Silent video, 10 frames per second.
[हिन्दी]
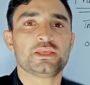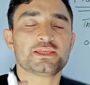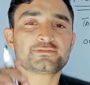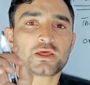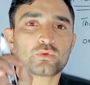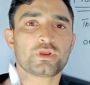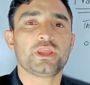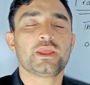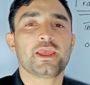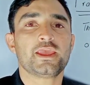यह
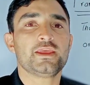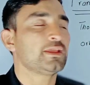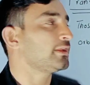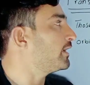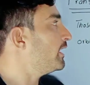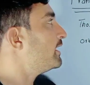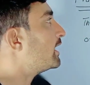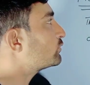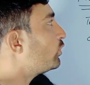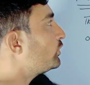जरूरी है कि
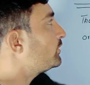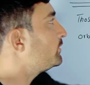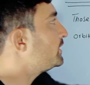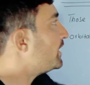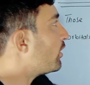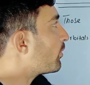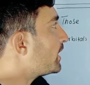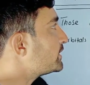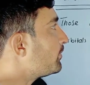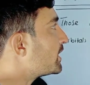या तो डी
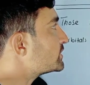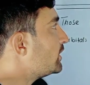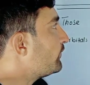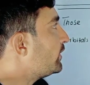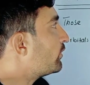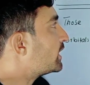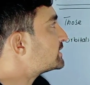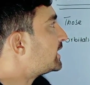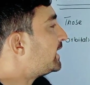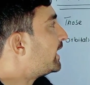ऑर्बिटल पार्शियली फीड होना
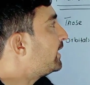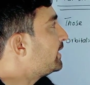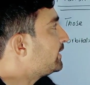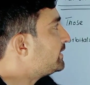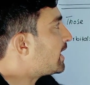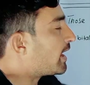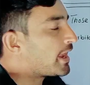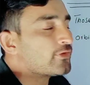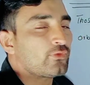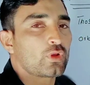चाहिए या
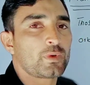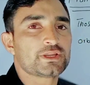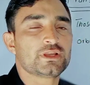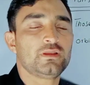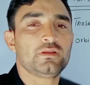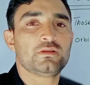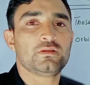एफ ऑर्बिटल